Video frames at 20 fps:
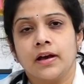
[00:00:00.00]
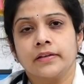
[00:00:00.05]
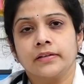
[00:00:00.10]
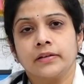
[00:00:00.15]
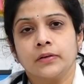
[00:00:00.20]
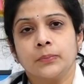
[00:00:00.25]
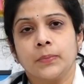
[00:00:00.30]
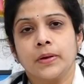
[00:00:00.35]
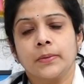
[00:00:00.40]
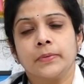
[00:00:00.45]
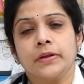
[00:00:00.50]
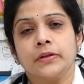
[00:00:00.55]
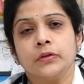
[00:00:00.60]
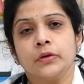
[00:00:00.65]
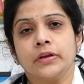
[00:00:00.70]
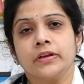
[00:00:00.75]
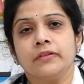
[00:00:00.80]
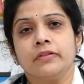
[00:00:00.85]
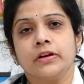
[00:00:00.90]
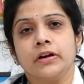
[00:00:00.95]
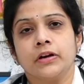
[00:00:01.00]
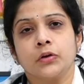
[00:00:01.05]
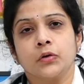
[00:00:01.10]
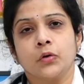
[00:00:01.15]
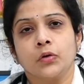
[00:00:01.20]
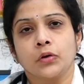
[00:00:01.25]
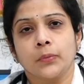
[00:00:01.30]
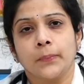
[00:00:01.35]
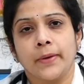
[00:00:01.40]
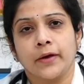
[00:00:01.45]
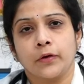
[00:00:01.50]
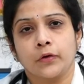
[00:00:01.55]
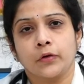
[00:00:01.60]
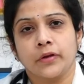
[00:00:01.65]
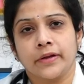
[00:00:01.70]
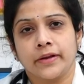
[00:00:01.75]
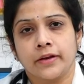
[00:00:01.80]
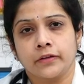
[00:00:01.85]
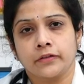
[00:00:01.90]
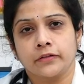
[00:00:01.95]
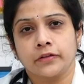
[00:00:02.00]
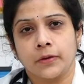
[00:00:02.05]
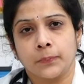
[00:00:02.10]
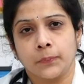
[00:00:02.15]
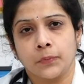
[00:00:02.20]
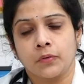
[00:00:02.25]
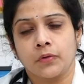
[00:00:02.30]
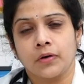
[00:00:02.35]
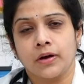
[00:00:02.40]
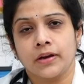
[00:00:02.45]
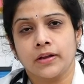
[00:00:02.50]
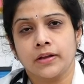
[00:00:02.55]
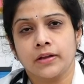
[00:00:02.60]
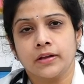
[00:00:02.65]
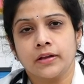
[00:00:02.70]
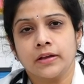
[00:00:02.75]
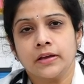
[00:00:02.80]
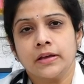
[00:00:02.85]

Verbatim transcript: అసలు మనం ఎందుకు ఈ వరల్డ్ నో టొబాకో డే అనేది జరుపుకోవాలి